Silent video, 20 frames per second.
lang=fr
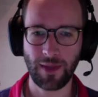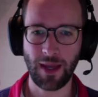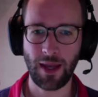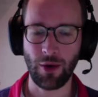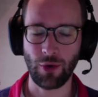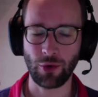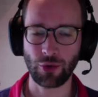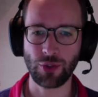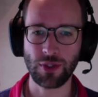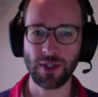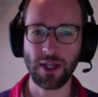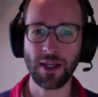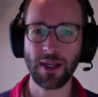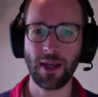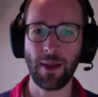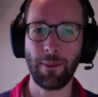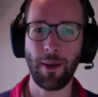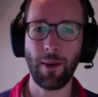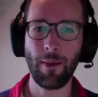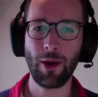Alors je sais qu'il
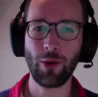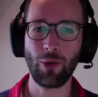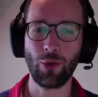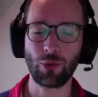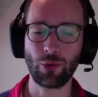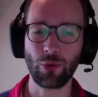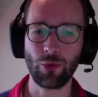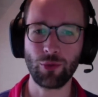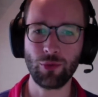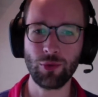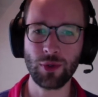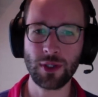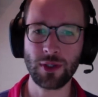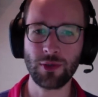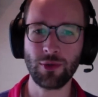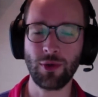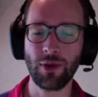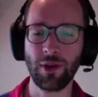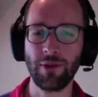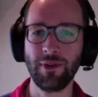y a pas mal d'entre vous
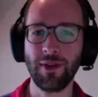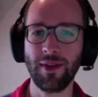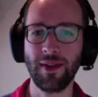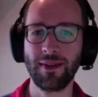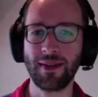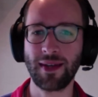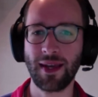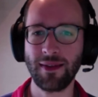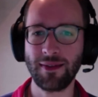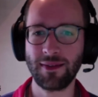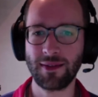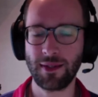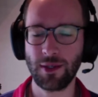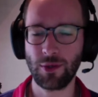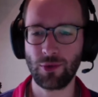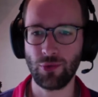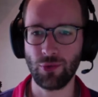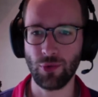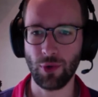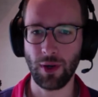qui ont en effet des traites
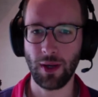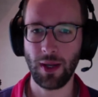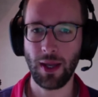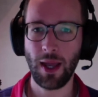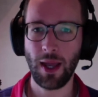qui courent.